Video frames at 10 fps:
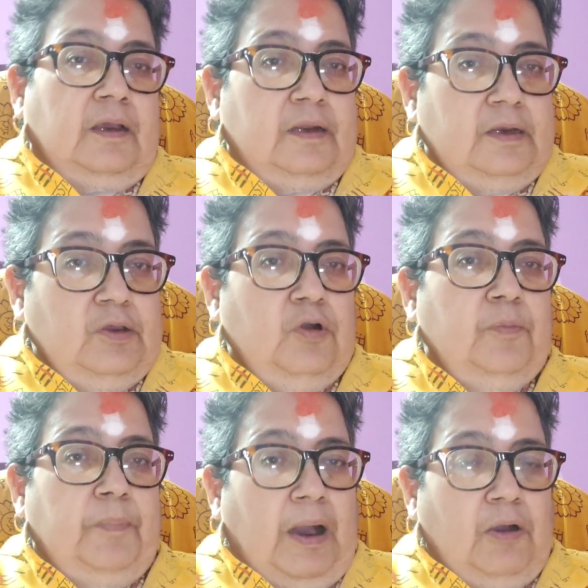গৃহ
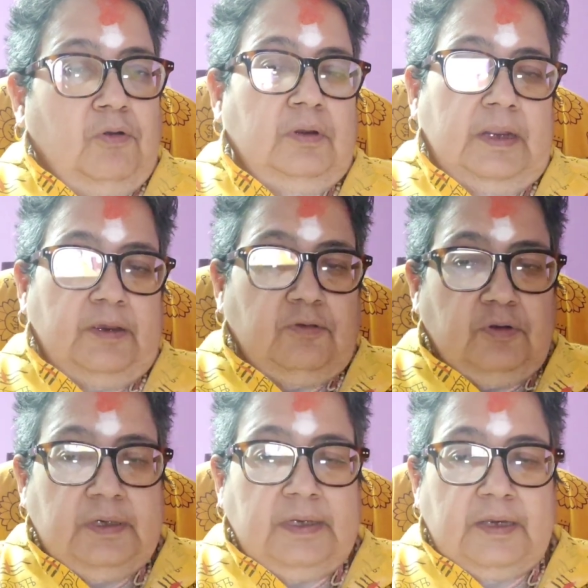বাহন
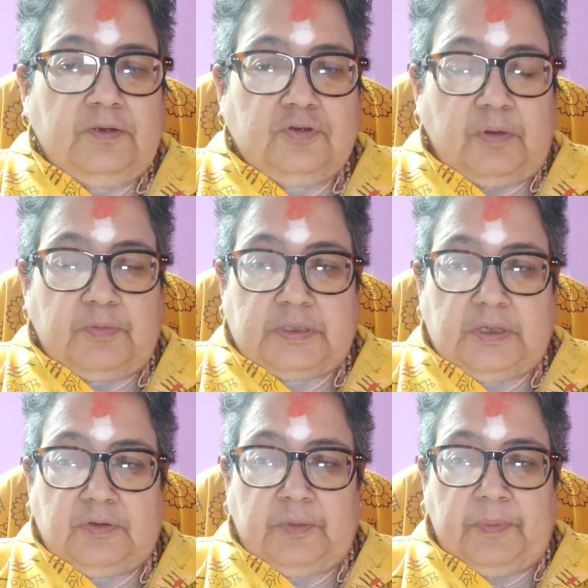এগুলো নিয়ে কিছু
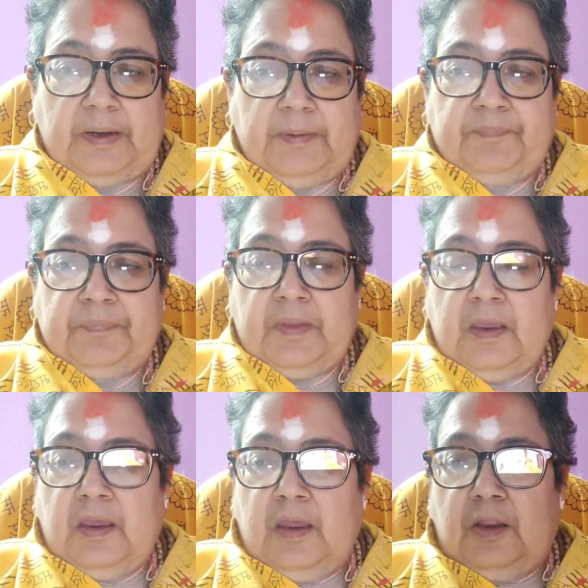সমস্যা হতে পারে
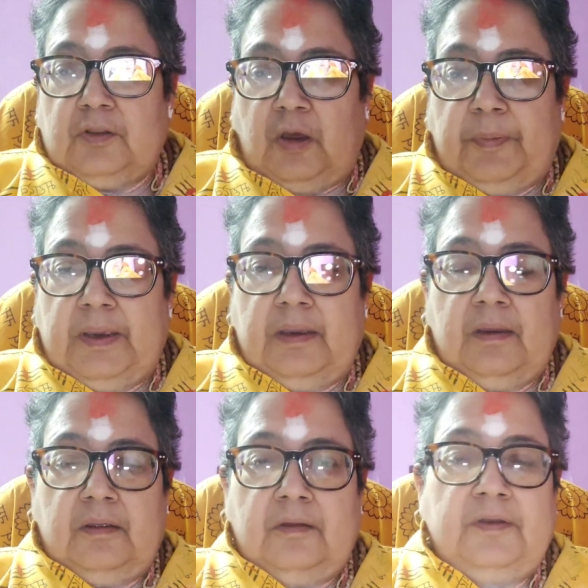তবে
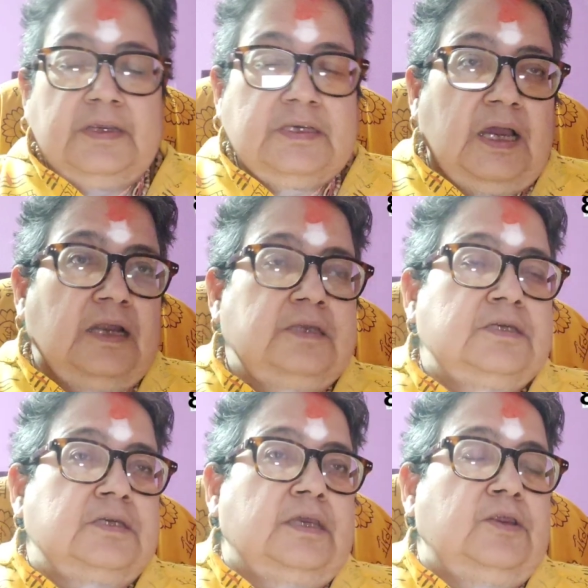রিসার্চ
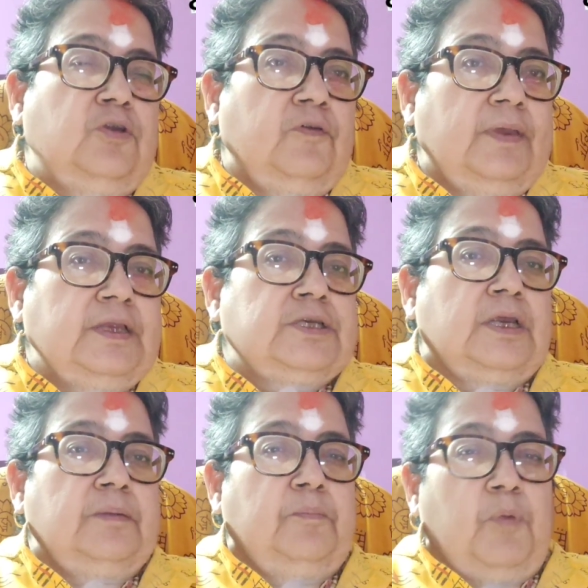
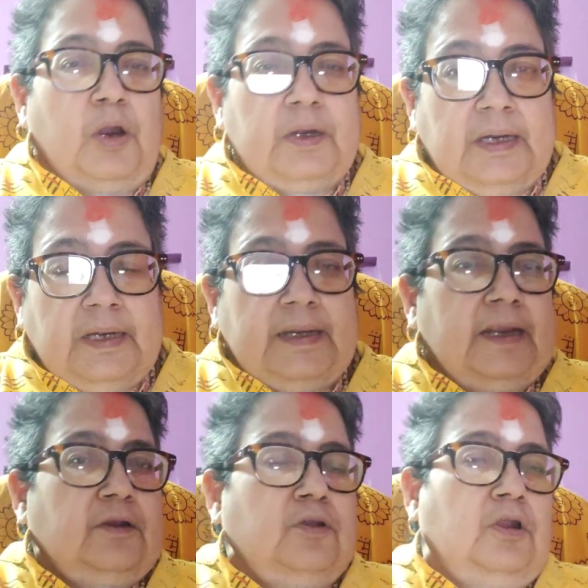ইনোভেশন মডার্ন
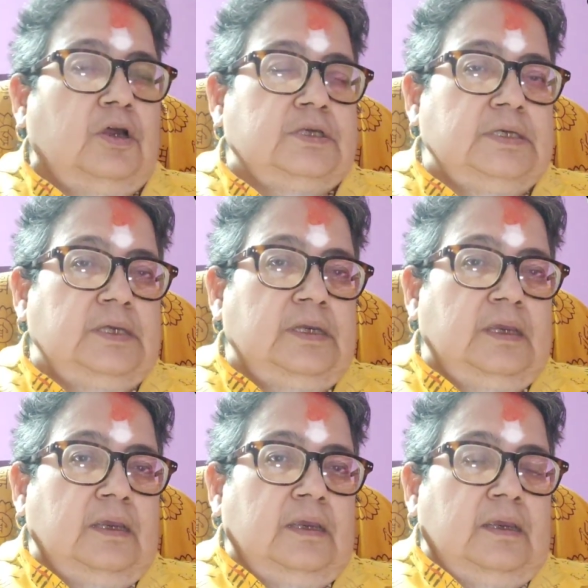টেকনোলজি
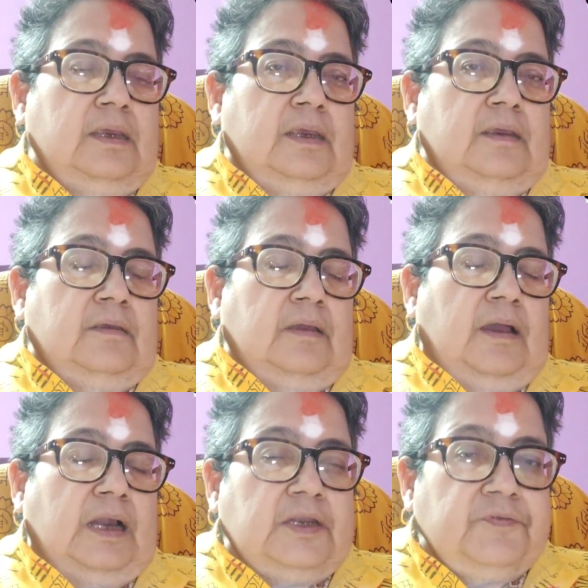
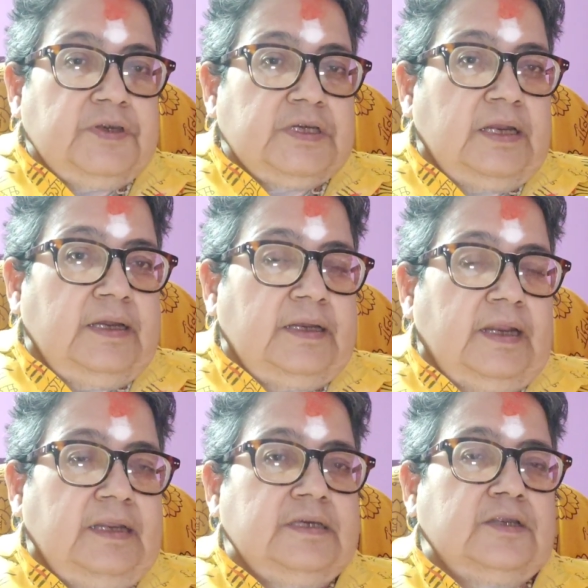আর্টিফিশিয়াল
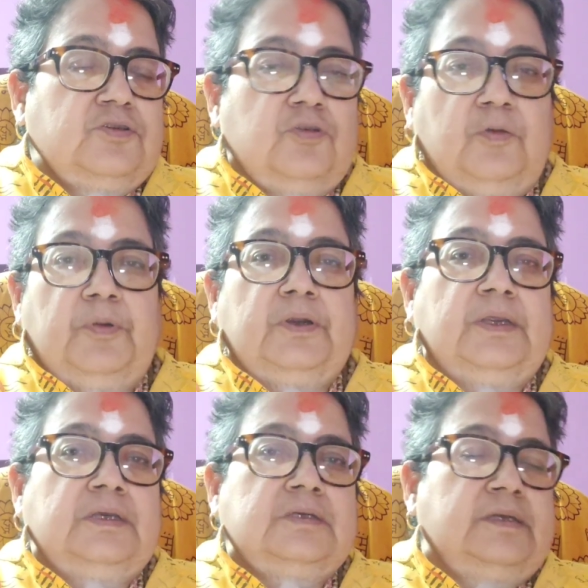ইন্টেলিজেন্স
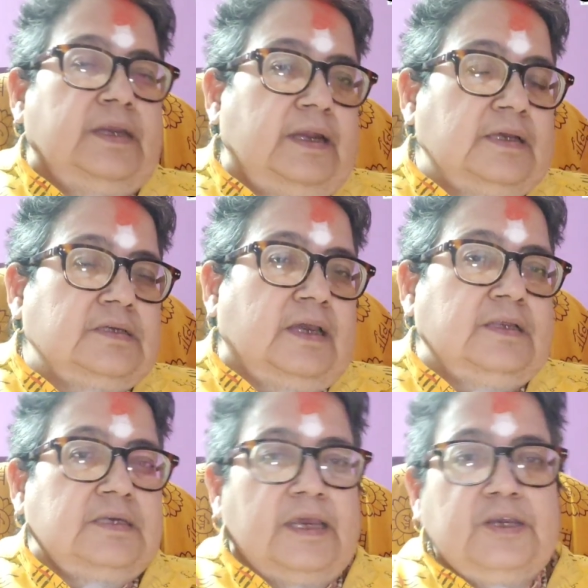রোবোটিক্স ডেটা
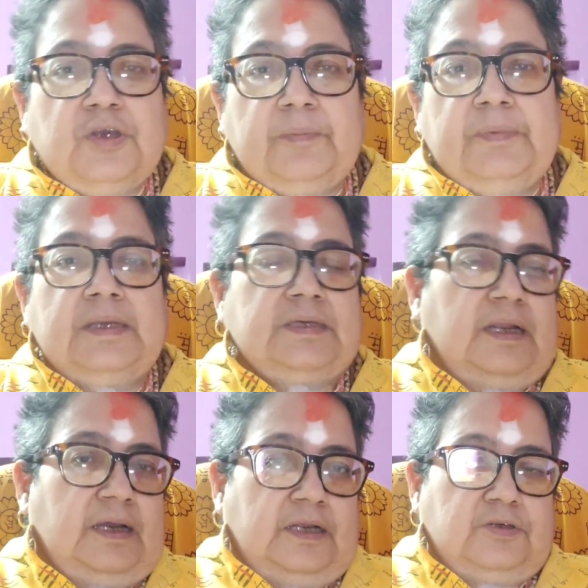সায়েন্স এইসব নিয়ে
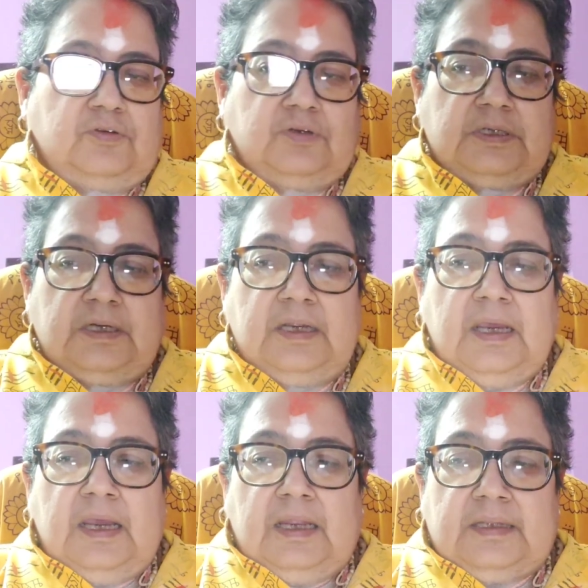যারা কাজ করছেন
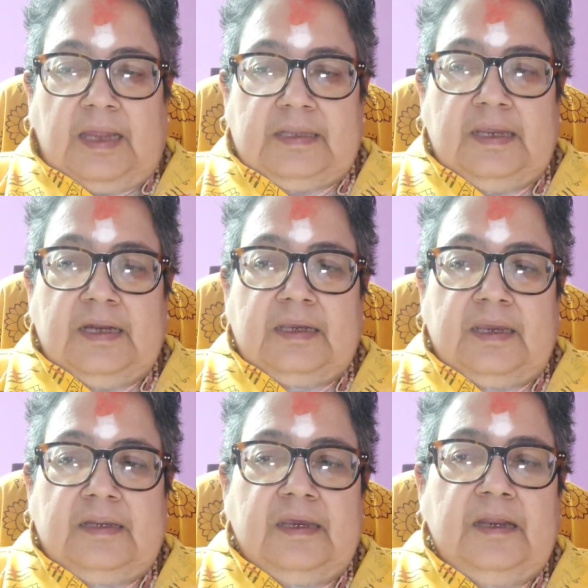তাদের
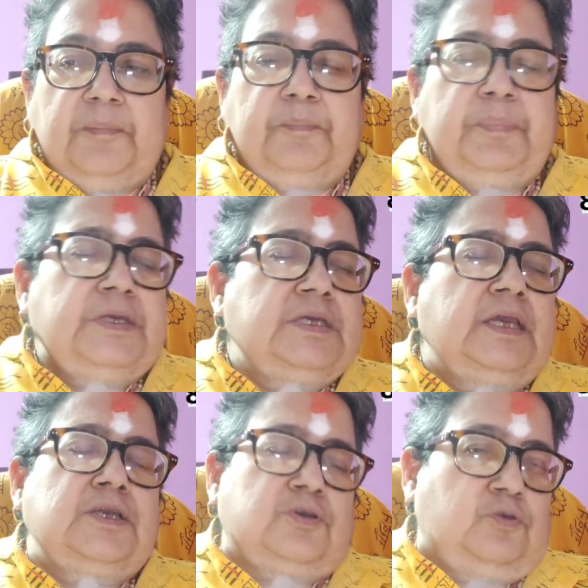ক্যারিয়ারে
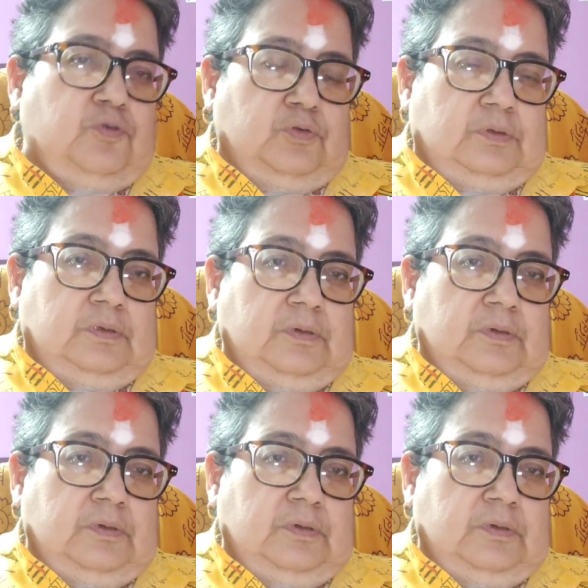বিশেষ গ্রোথ